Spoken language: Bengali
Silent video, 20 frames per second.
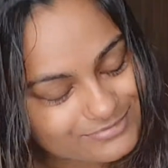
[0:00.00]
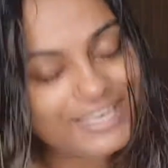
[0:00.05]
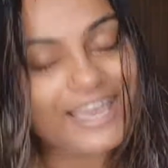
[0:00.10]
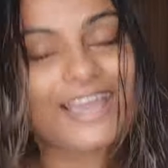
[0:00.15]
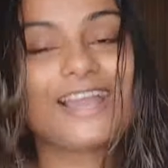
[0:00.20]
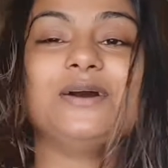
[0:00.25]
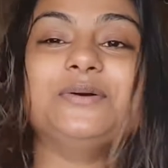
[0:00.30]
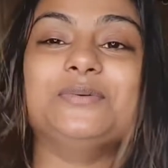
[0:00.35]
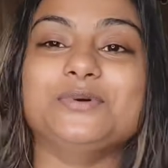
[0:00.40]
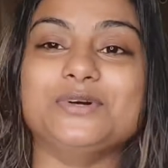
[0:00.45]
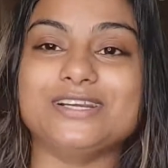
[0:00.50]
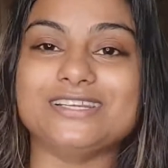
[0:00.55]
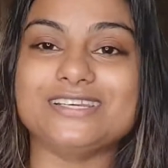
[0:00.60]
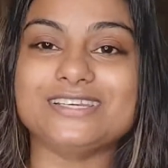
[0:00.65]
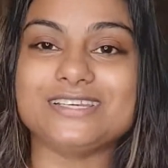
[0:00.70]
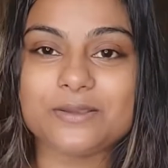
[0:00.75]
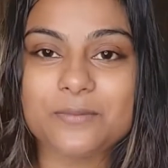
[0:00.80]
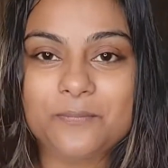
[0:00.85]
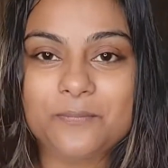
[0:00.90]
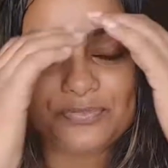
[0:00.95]
দেখাবো আর
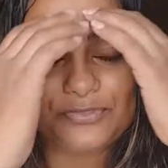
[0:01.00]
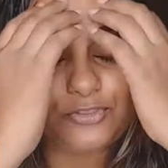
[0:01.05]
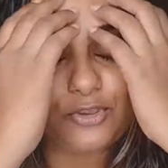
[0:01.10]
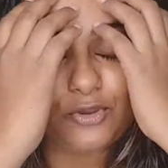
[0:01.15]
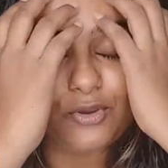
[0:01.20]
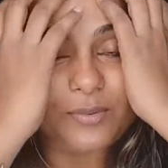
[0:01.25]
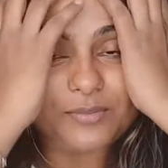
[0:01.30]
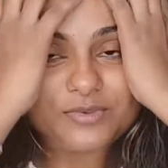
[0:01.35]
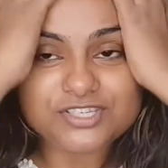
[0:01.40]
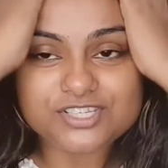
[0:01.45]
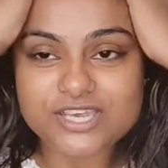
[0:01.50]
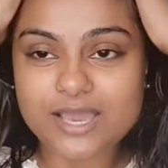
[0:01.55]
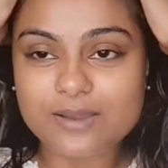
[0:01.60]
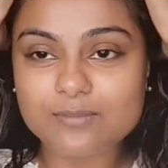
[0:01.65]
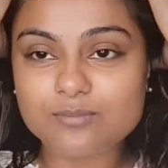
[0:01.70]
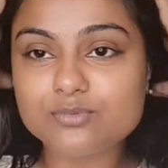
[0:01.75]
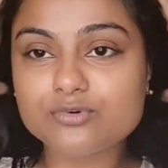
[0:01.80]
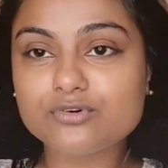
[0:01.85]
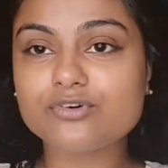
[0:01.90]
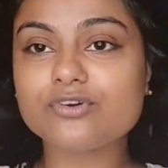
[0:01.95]
কি তো আমি
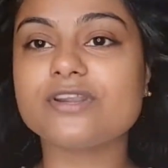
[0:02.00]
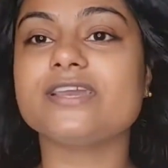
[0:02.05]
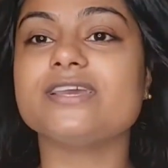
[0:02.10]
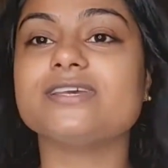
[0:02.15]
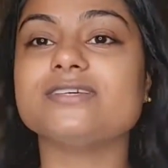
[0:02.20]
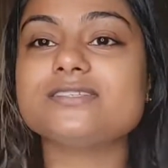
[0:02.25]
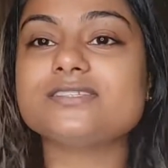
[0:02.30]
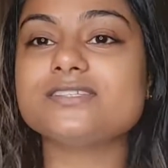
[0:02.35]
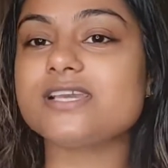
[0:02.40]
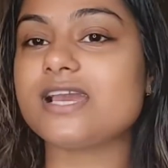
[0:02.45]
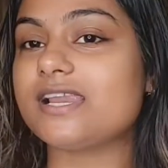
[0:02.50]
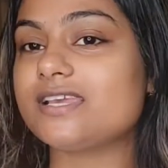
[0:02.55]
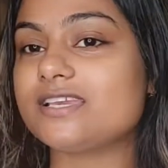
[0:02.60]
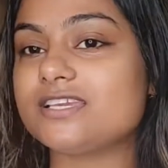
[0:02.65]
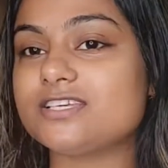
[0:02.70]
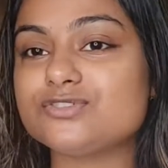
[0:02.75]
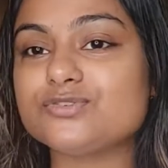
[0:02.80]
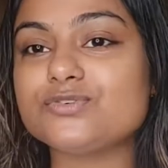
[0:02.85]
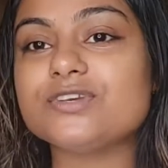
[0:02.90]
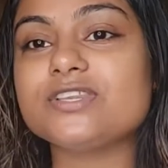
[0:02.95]
শ্যাম্পু করে এসেছি আর
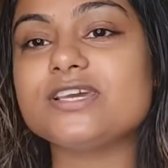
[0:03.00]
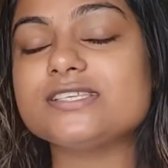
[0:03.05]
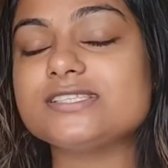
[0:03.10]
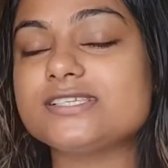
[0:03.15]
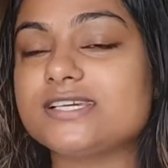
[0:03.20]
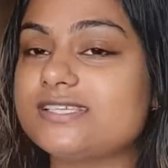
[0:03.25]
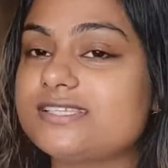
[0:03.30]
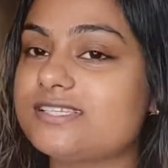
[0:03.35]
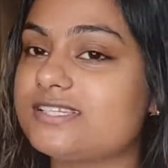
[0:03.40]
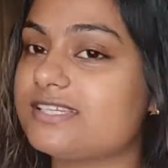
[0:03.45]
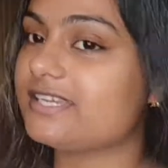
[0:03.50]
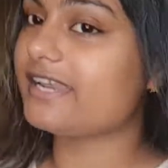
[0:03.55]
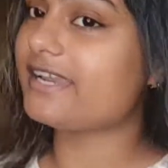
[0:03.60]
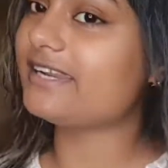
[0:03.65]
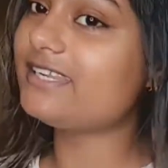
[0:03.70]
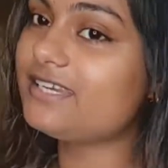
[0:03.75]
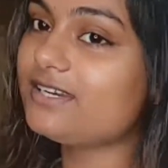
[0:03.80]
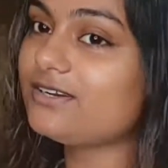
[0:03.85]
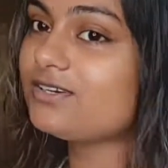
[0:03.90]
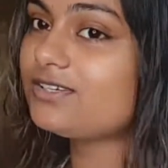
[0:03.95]
কিছুই না জাস্ট
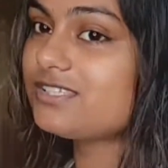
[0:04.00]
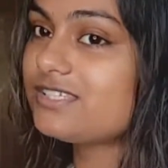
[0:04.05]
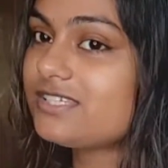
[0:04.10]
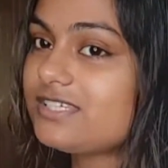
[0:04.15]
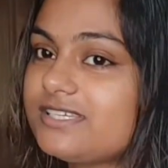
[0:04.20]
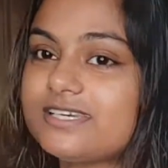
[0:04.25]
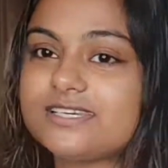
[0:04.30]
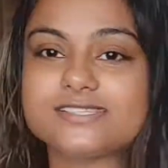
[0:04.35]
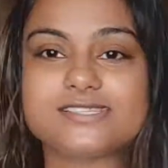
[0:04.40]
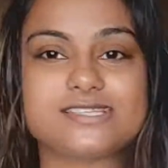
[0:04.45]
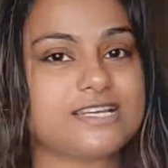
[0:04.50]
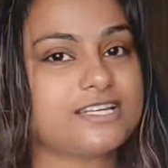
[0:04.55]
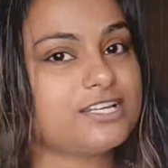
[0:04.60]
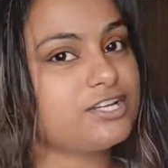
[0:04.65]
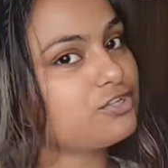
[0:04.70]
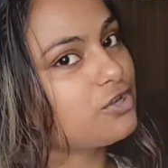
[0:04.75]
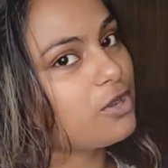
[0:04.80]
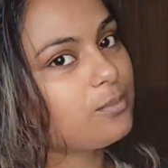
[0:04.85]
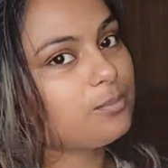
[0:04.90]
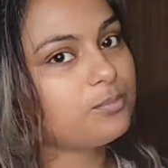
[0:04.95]
রেডি হয়েছি জাস্ট একটা
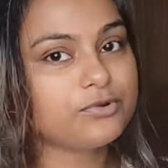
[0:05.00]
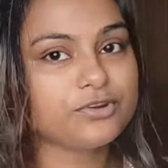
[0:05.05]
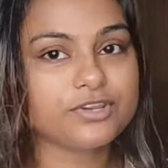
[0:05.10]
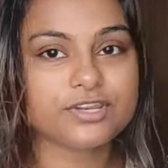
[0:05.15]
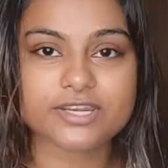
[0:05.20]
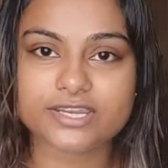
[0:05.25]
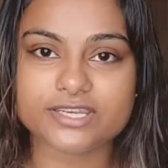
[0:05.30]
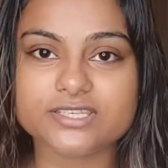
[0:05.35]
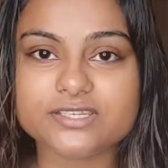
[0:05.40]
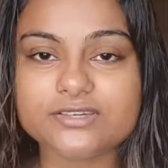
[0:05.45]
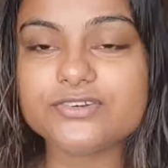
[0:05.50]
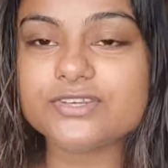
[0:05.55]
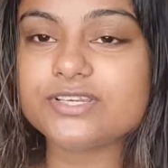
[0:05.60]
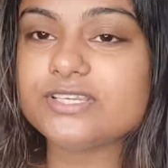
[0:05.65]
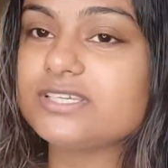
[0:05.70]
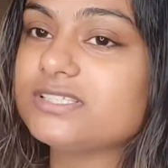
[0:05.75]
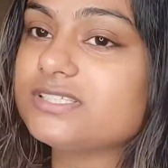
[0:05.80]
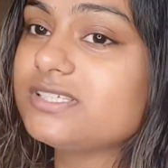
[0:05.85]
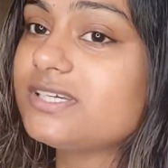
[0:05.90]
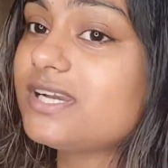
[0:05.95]
টপ করে রেডি হয়ে
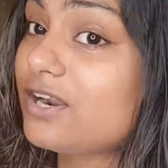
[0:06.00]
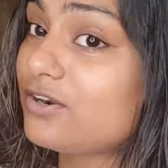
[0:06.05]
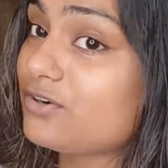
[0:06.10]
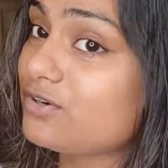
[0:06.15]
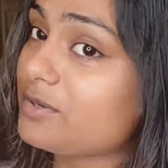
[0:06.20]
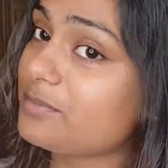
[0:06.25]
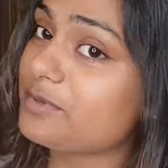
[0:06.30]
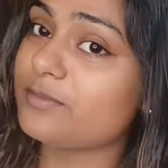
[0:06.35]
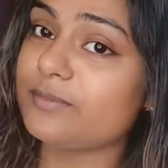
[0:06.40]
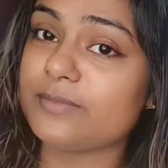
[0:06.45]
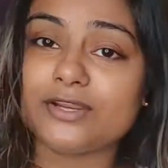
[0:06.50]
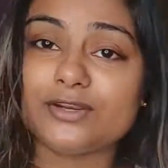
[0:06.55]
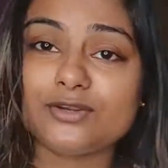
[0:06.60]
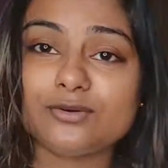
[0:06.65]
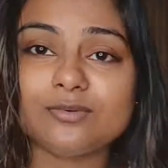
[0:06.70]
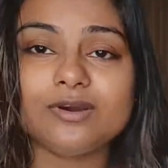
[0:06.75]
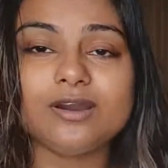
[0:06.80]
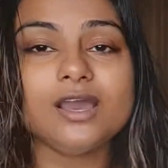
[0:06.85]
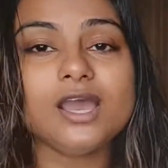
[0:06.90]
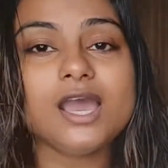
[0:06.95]
নিয়েছি কারণ আমি
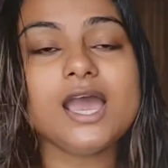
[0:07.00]
বেরোবো